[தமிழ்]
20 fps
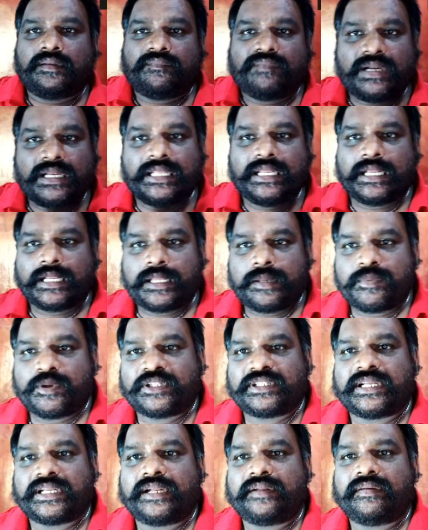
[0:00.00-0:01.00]
வெளியே எங்கேயும்
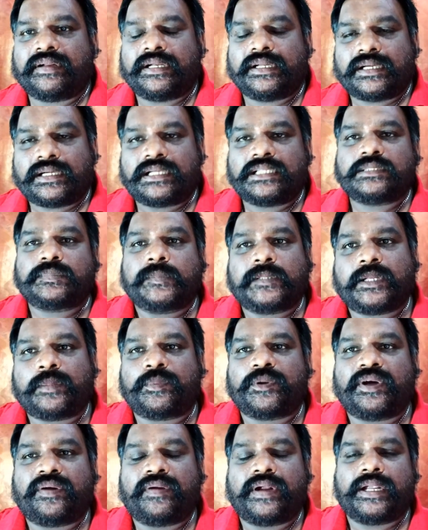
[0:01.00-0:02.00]
போய் தேட வேண்டாம் ஆஸ்பத்திரி
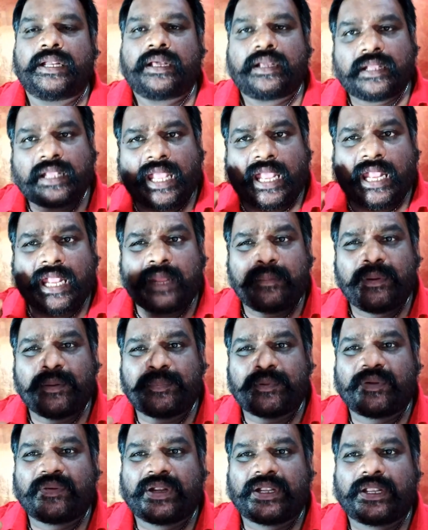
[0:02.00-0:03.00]
போக வேண்டாம் எங்கேயுமே
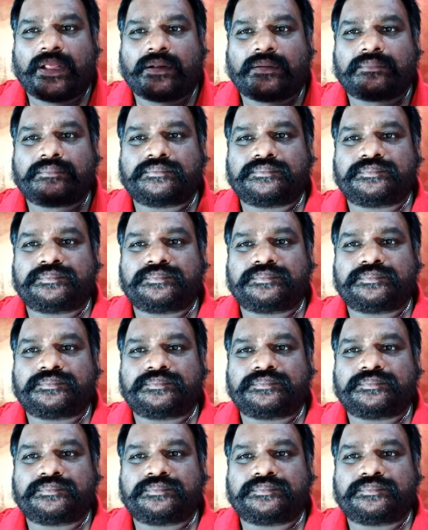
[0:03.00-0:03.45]
போக வேண்டாம்